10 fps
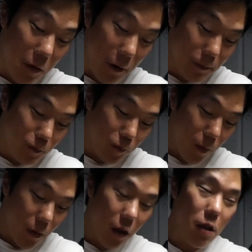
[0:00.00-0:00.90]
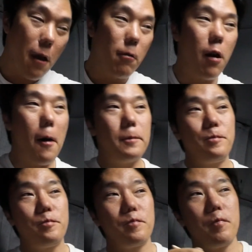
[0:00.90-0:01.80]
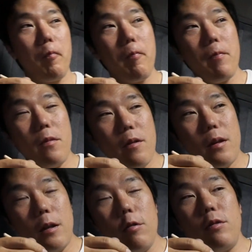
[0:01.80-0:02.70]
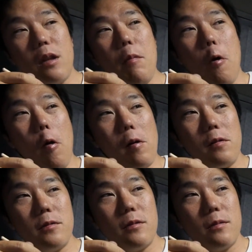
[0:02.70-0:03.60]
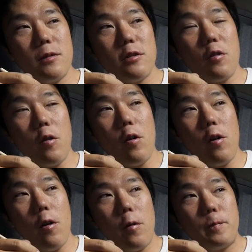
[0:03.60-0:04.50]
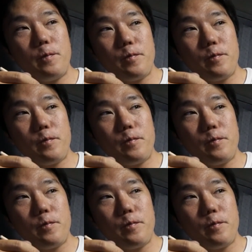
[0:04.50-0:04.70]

まあだってほら言うてもその